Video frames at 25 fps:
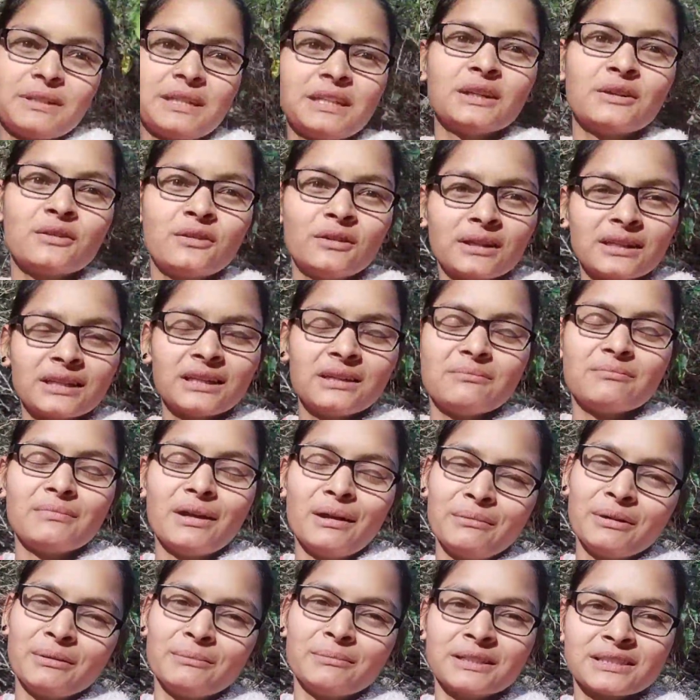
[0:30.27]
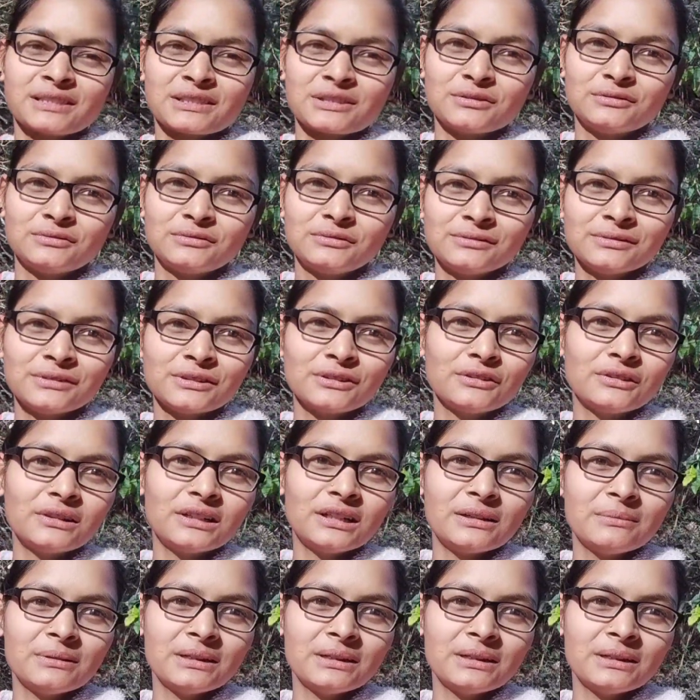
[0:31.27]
ठीक होंगे मैं भी मस्त हूँ तो